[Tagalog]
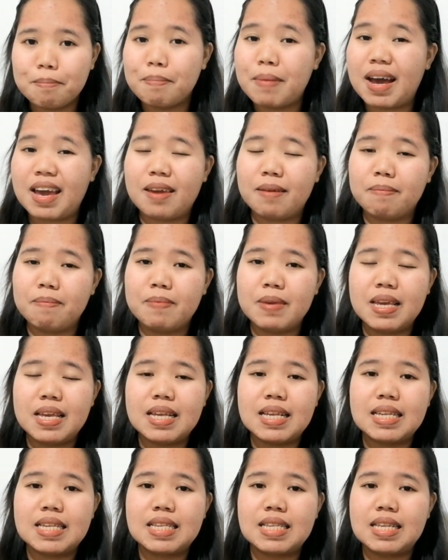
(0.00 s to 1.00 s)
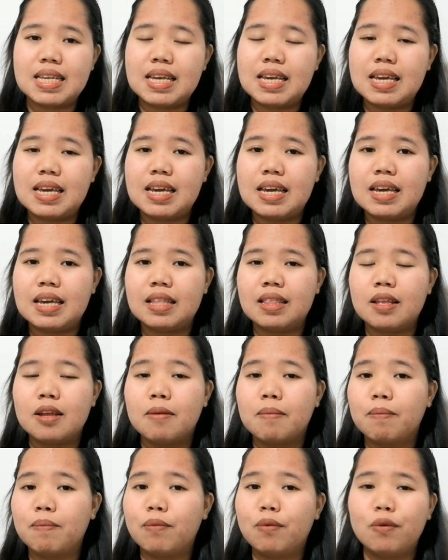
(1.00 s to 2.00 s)
My Visit,
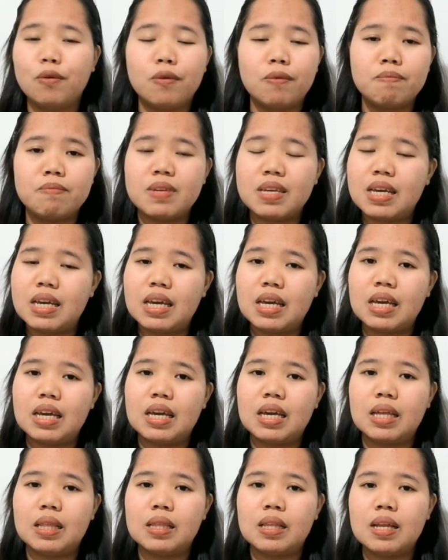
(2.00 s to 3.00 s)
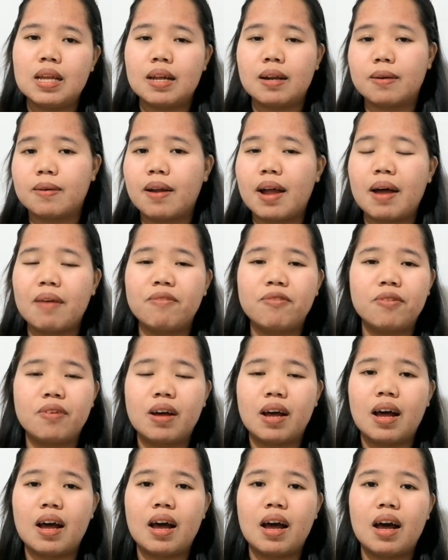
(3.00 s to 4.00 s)
Mubit,
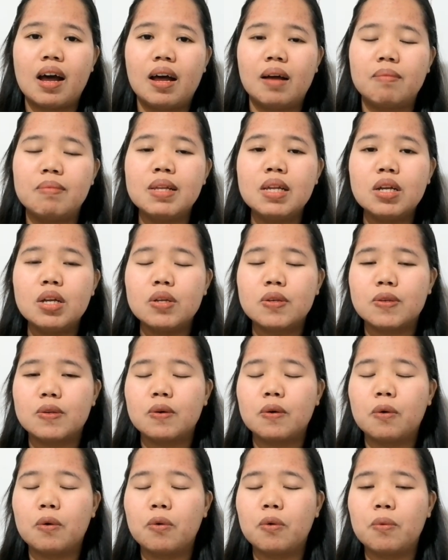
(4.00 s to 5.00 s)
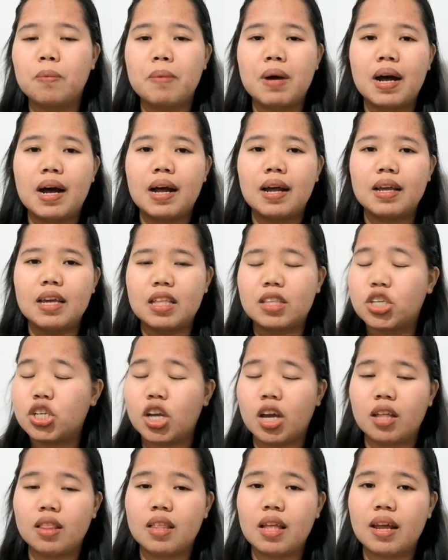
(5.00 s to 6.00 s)
Rabcab, So, mga etc.